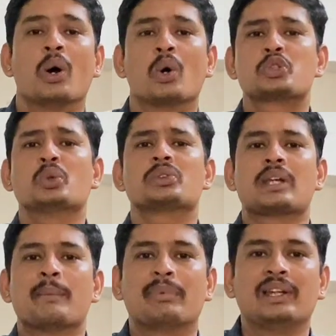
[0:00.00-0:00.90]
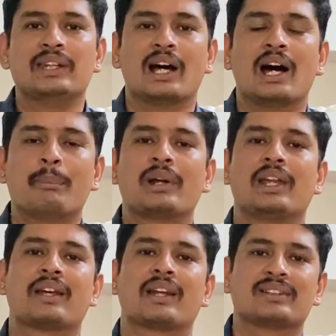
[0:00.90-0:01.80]
और जो सैंपल यहां पर
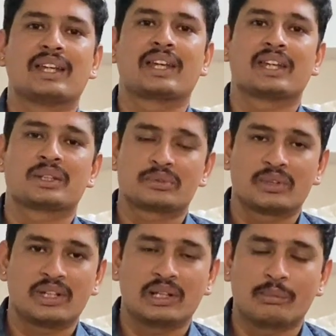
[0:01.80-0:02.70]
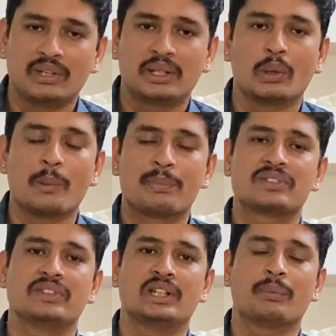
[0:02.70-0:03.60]
लेकर आता है खेतोसोटी कंपनी के
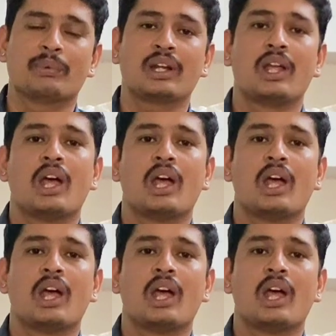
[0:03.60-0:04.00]
ऑफिस विजिट पर